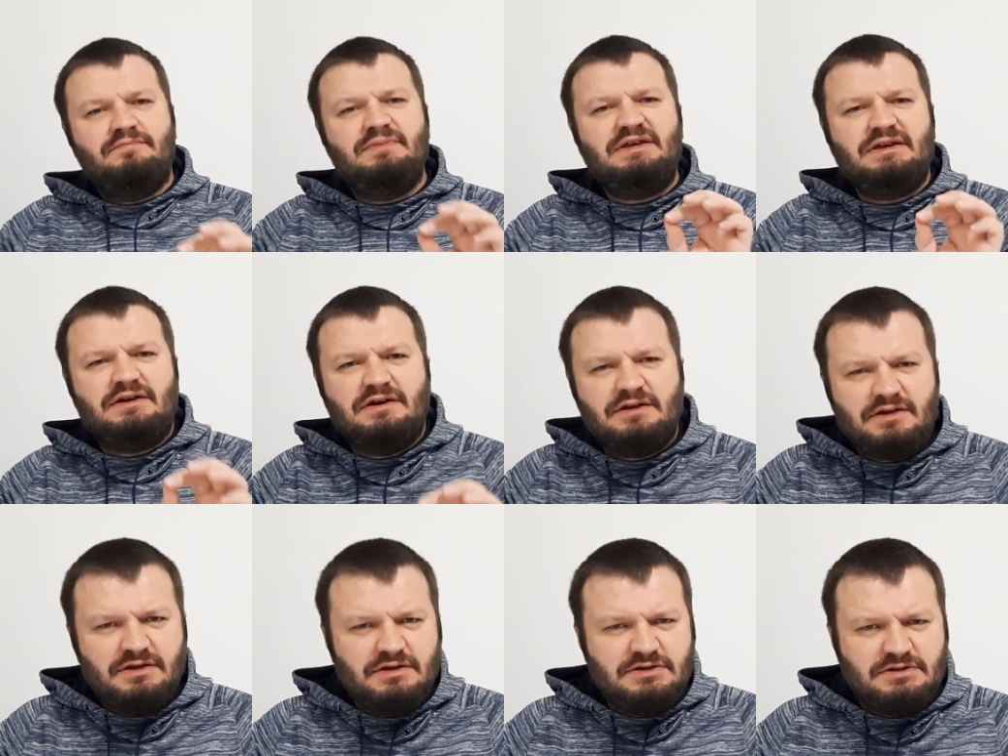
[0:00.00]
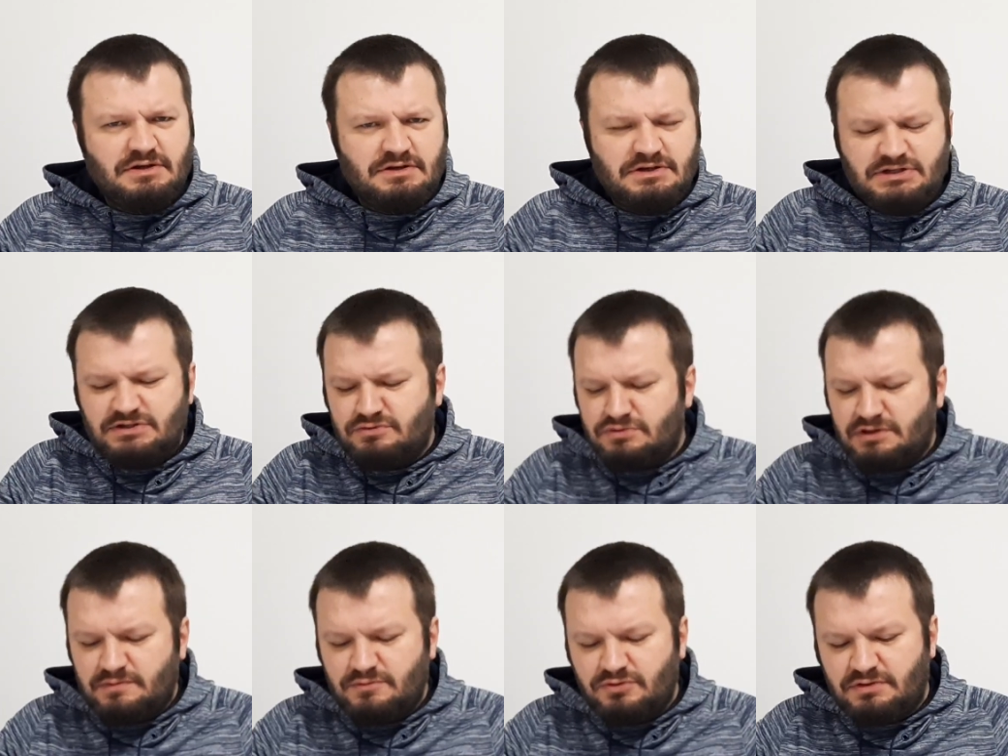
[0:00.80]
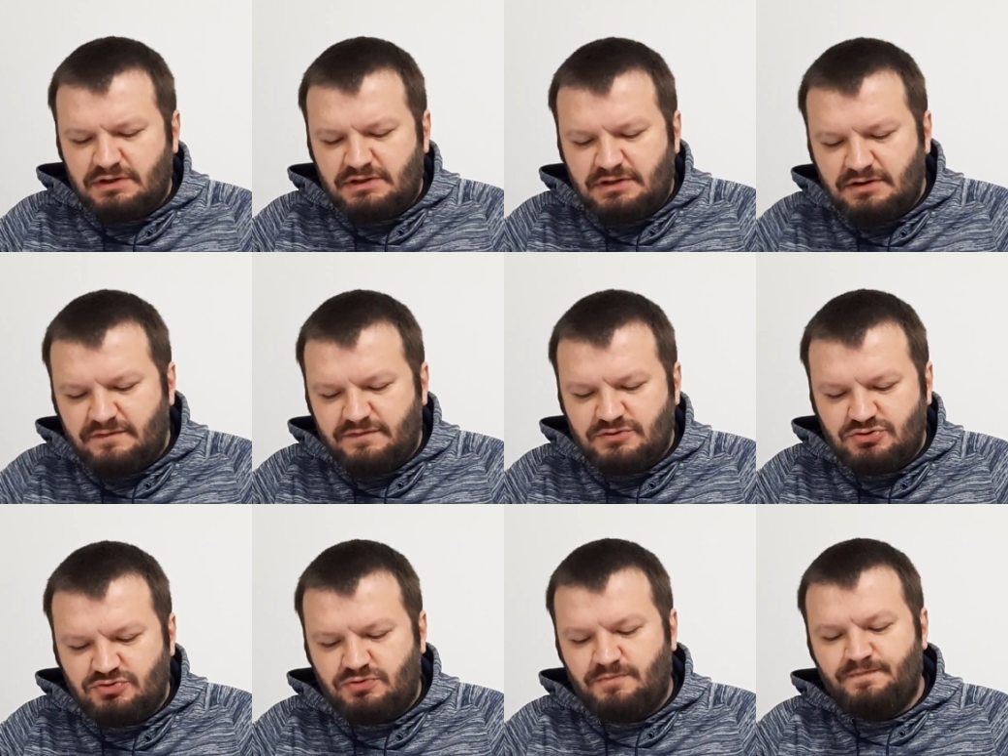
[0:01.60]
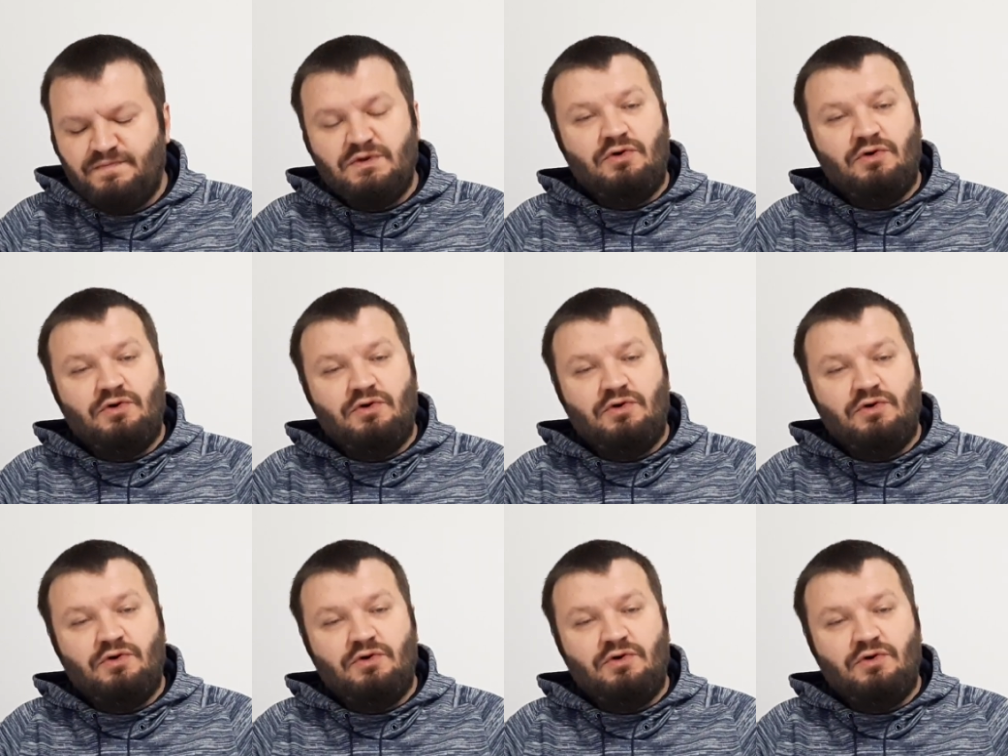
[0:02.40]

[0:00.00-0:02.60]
Bir kere arkadaşlar işin önemli olan tarafı şu.